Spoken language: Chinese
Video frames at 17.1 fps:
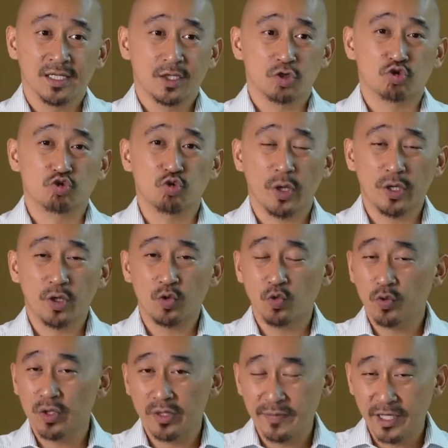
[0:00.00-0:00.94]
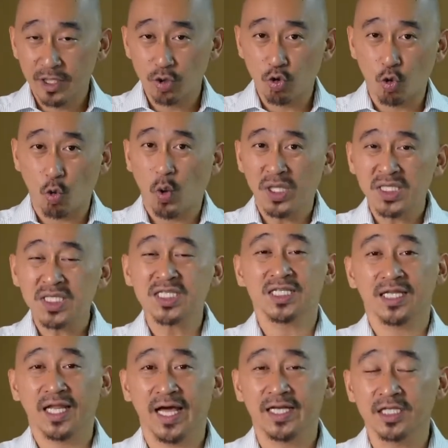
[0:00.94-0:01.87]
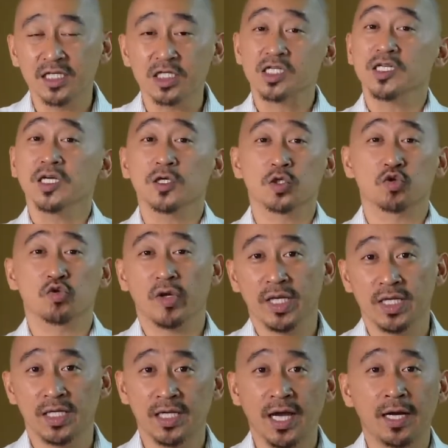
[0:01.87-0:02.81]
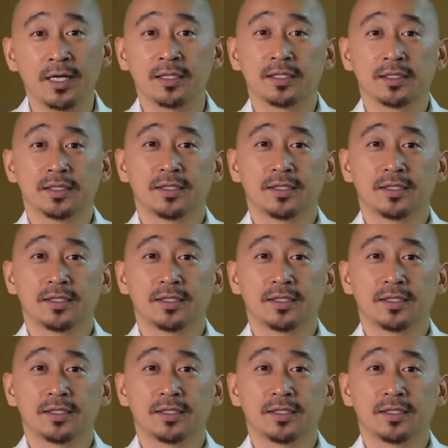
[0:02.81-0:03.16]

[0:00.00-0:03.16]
水壶里面滚起来的热水一样，